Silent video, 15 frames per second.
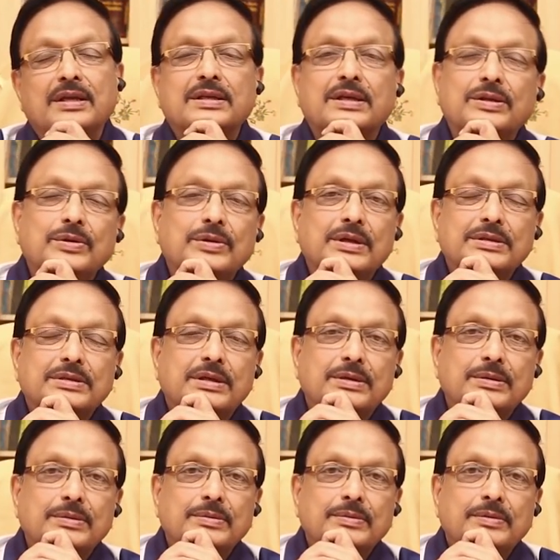అతను ఎందుకు
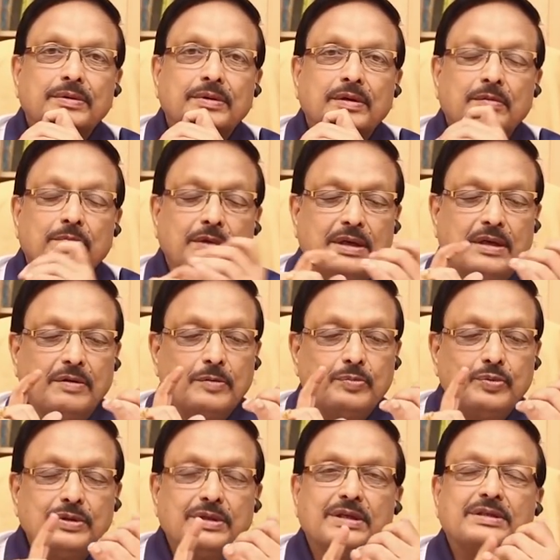రాశాడు మీ నవల
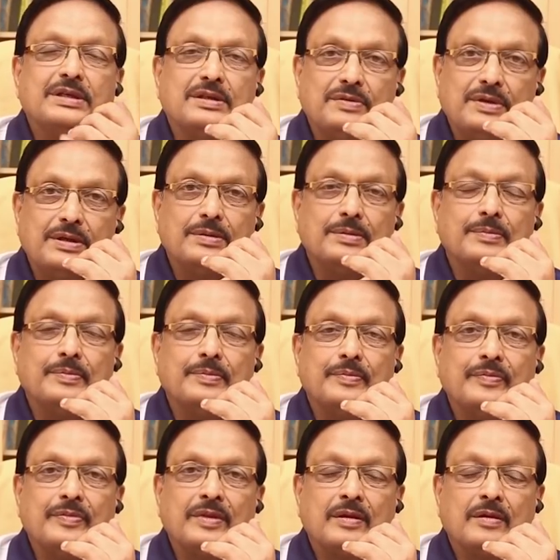పూర్తిగా చదివాడు
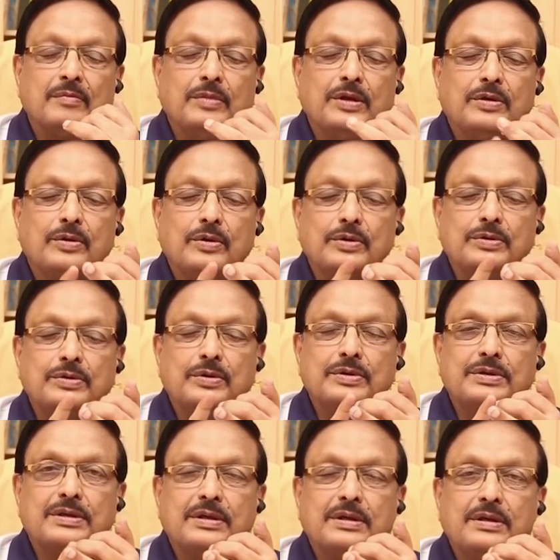మీరు రోజు
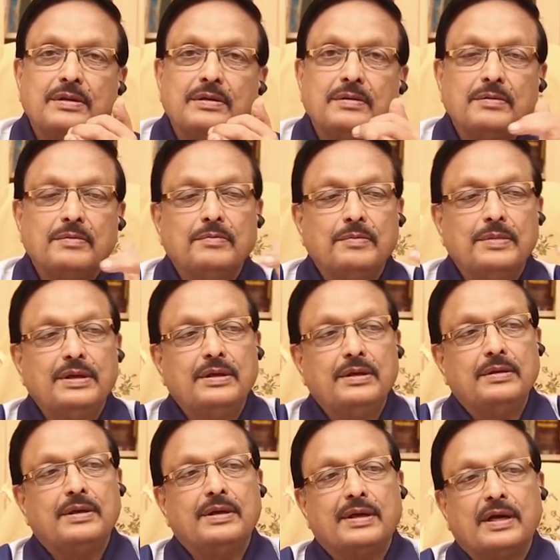రోజుకి మీ
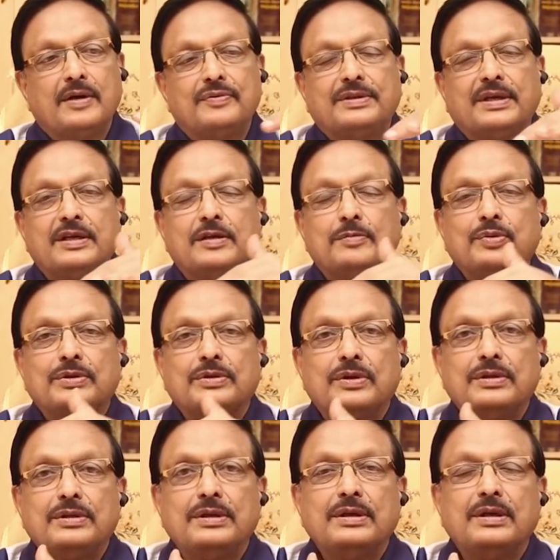గ్రాఫ్
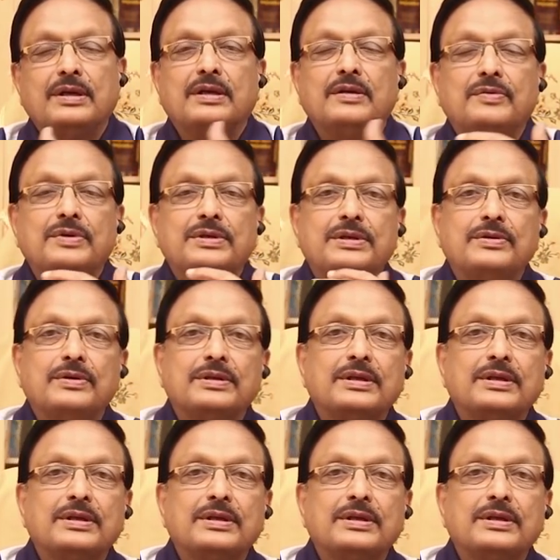తగ్గిపోతుంది అన్న విషయం